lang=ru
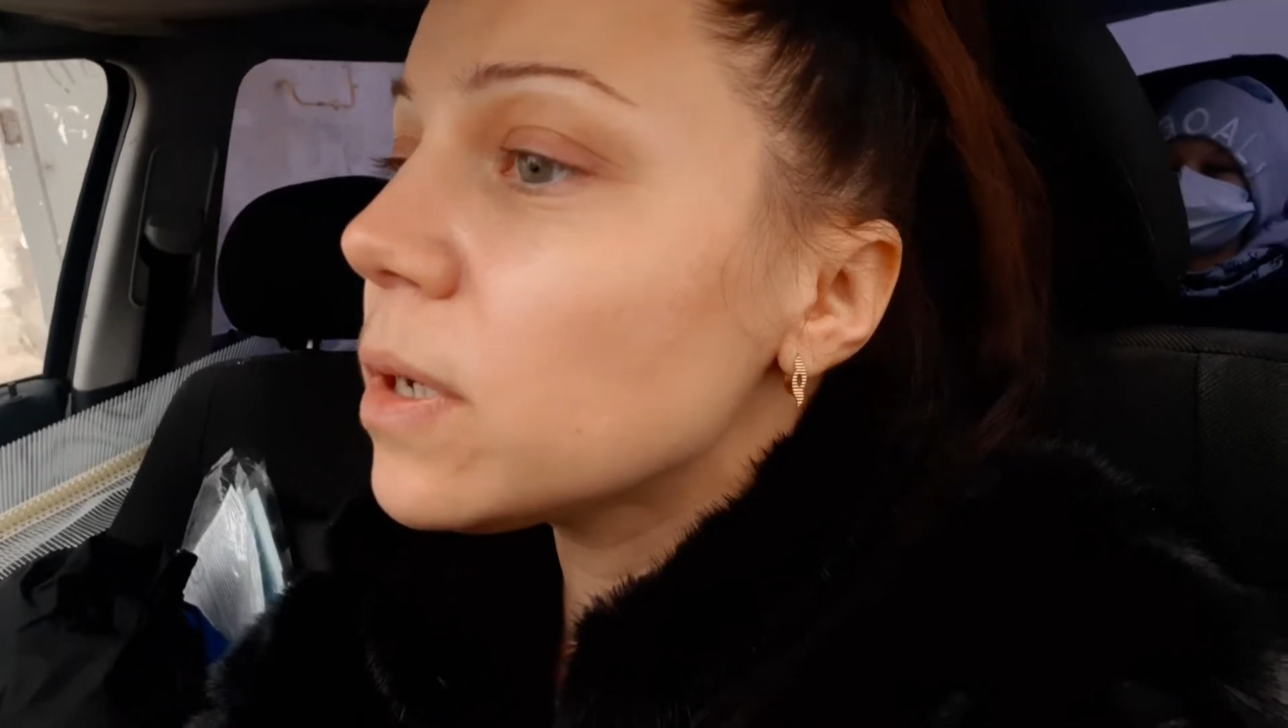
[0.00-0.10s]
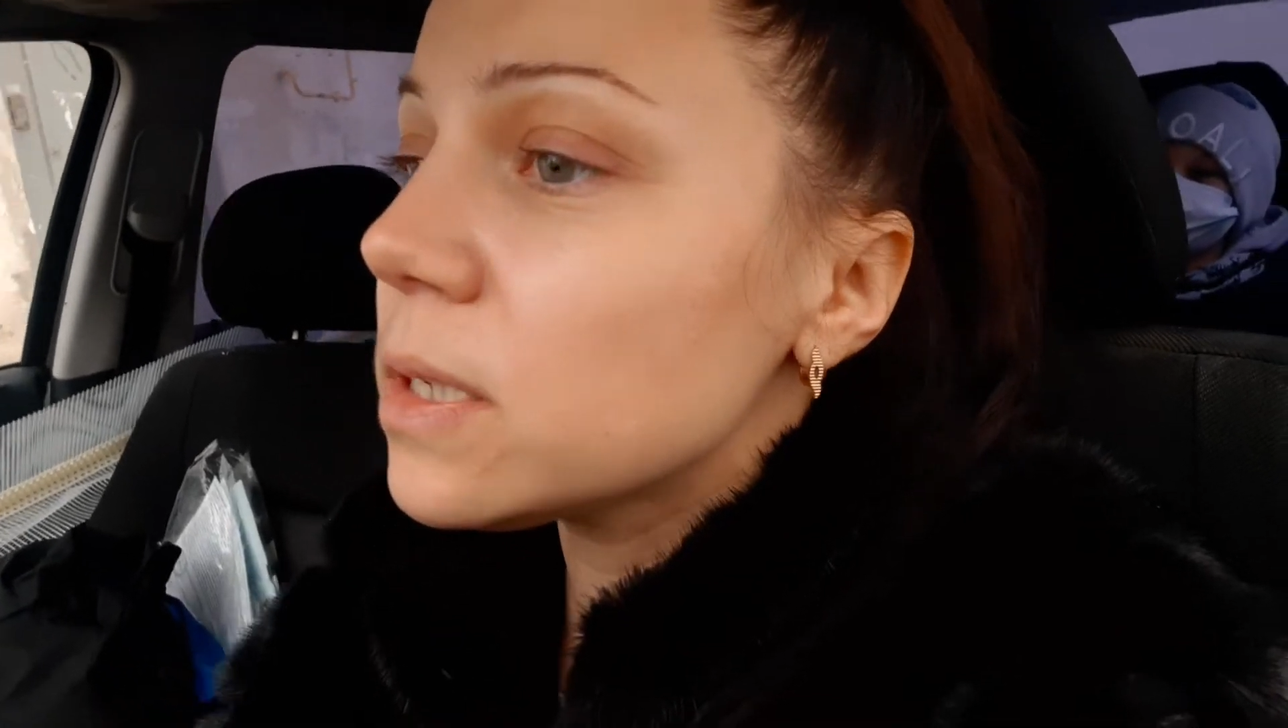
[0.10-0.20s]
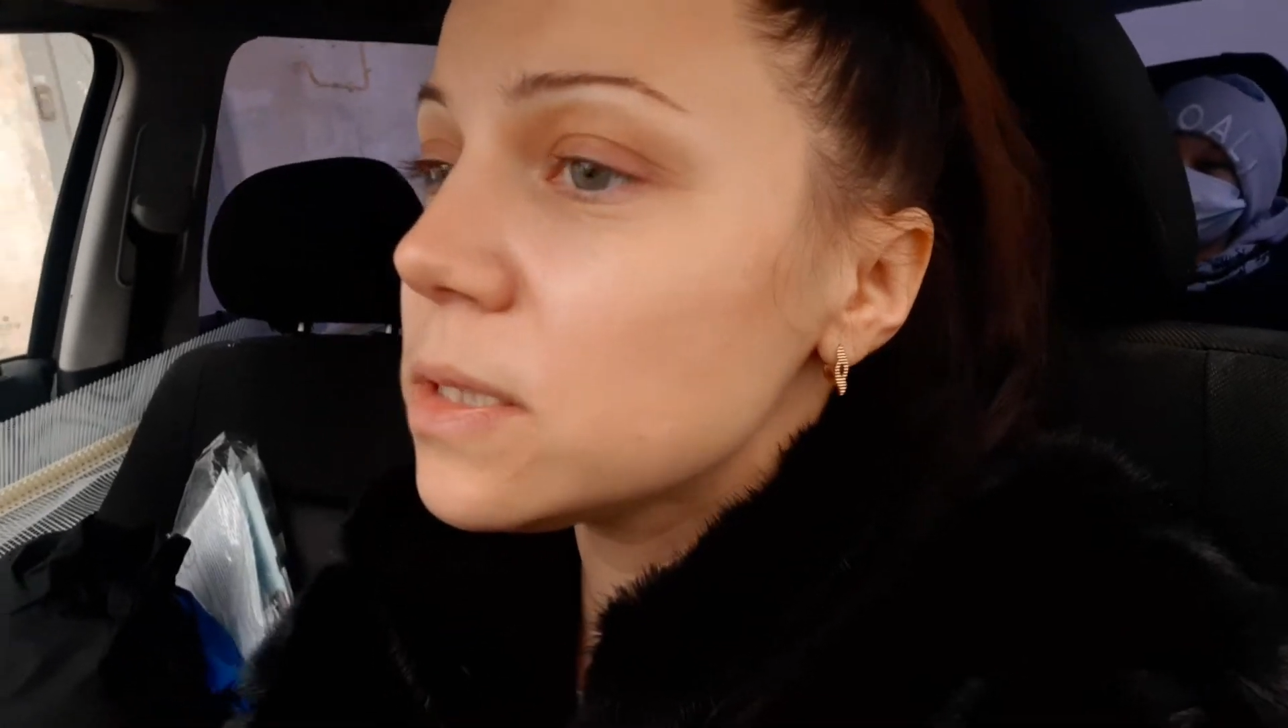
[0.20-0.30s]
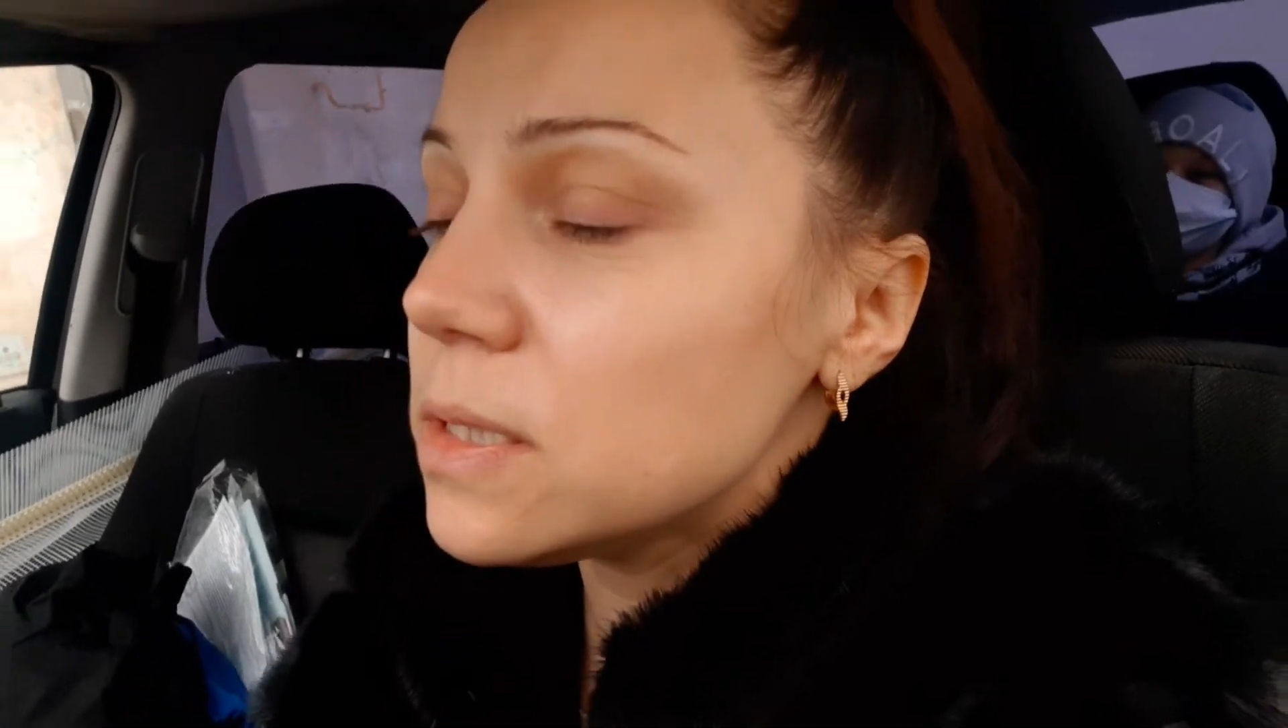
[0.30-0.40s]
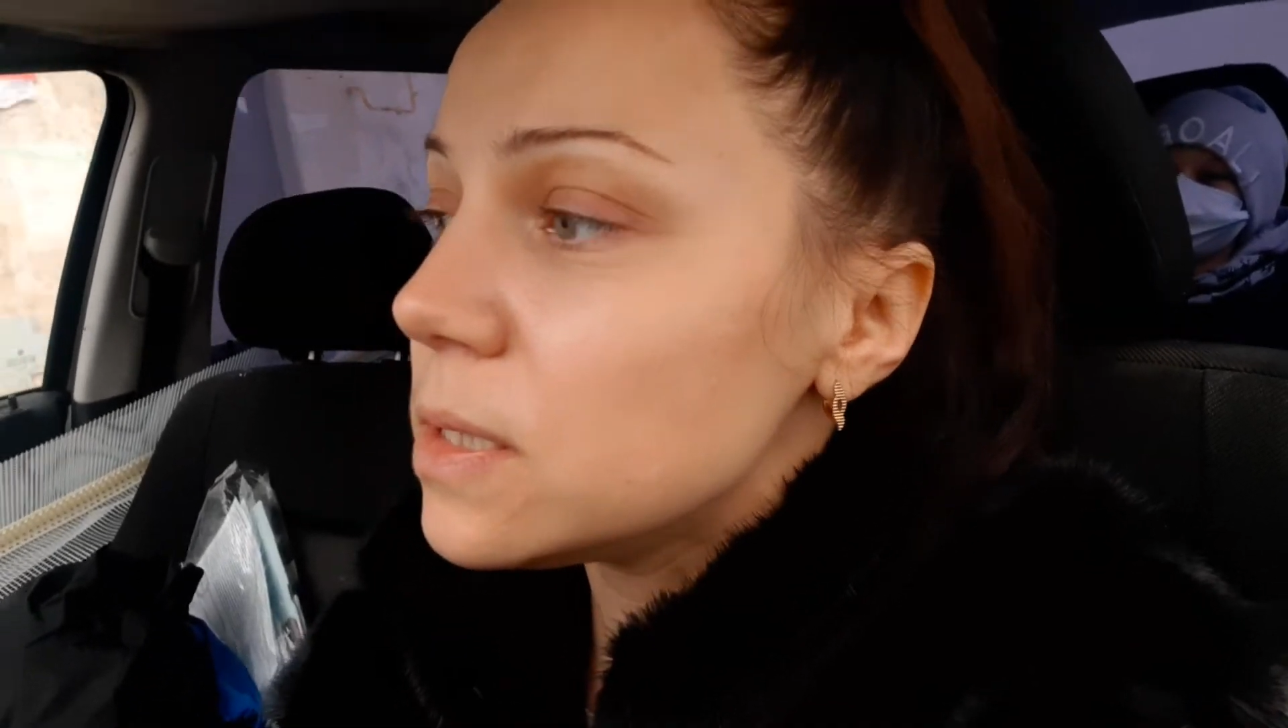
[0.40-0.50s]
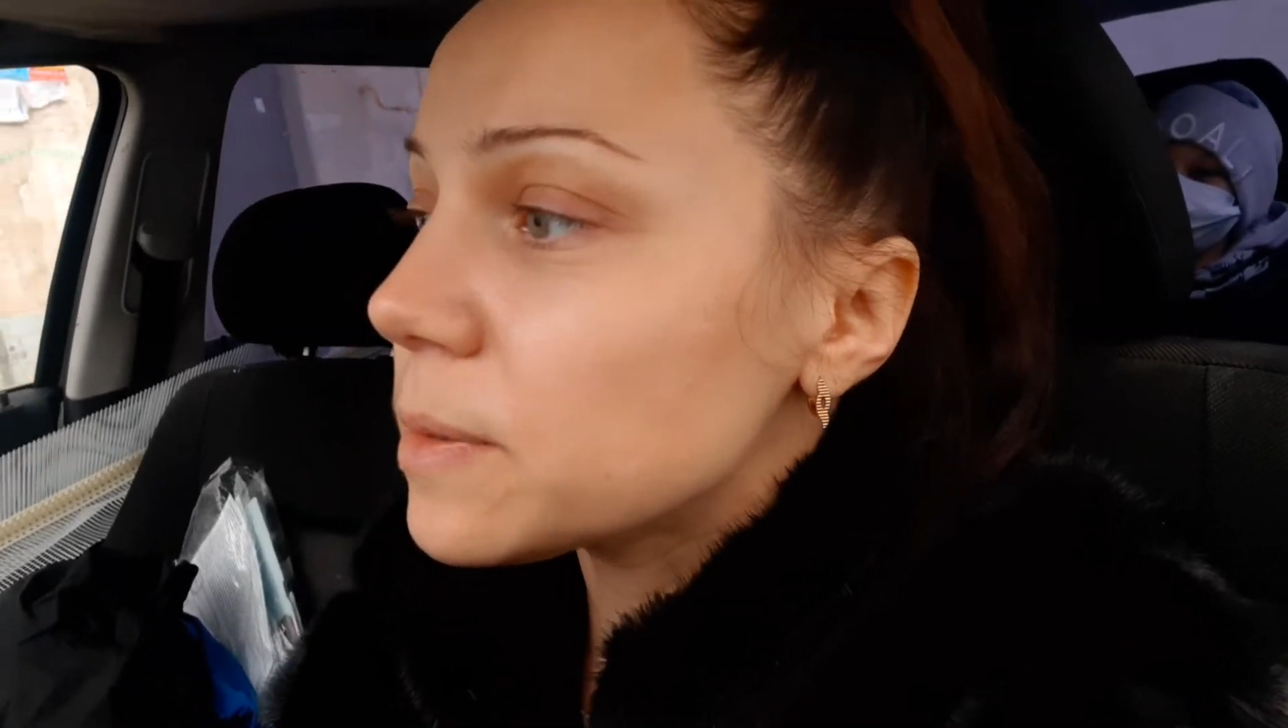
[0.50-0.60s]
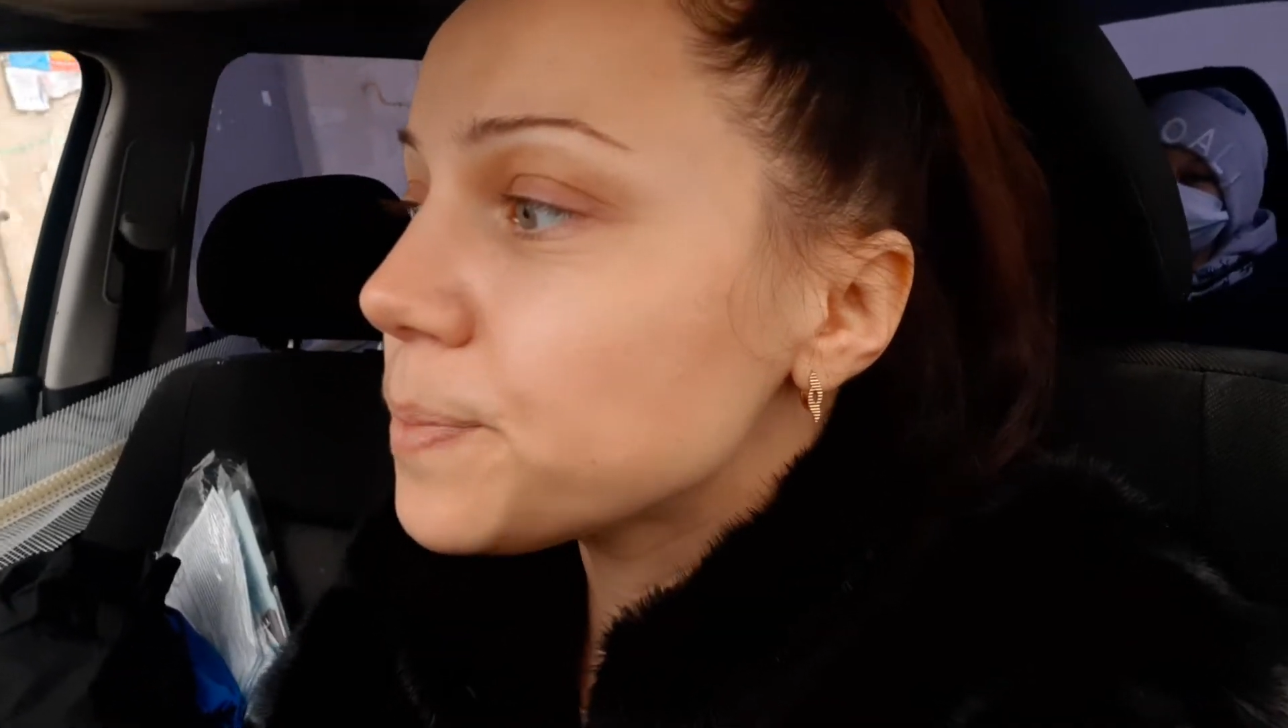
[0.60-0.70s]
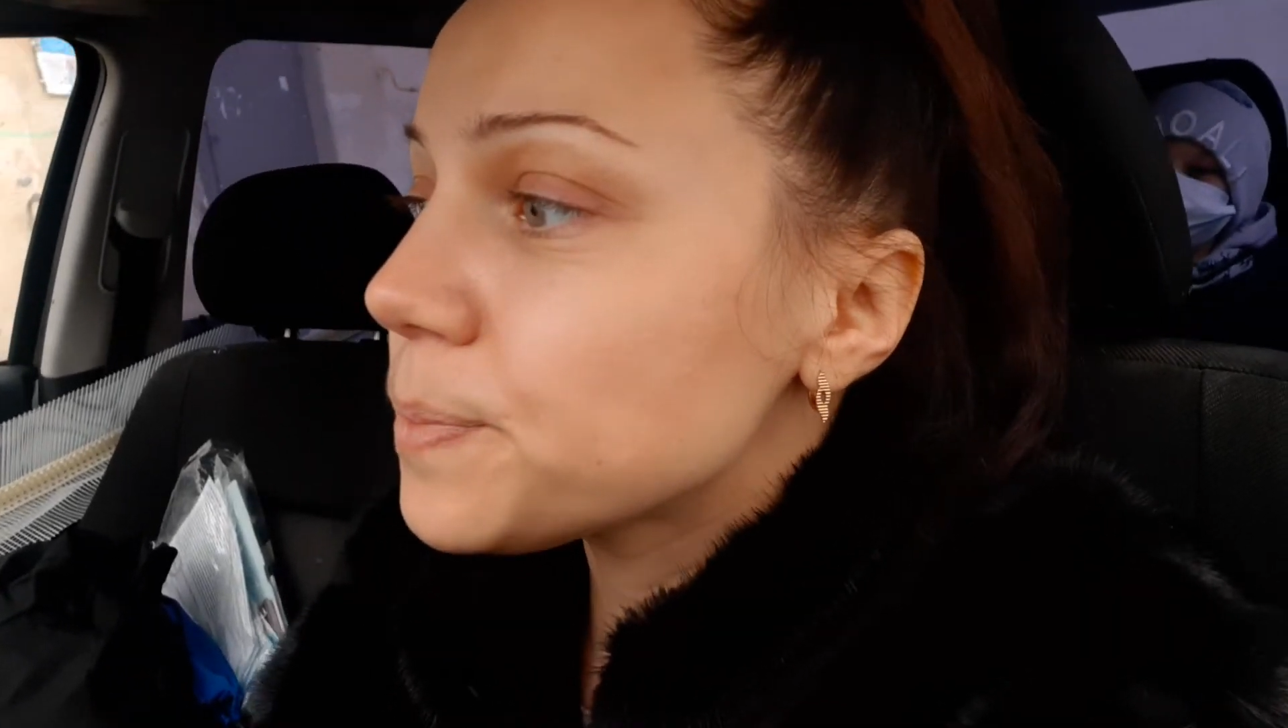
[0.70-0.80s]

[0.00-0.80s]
магазине.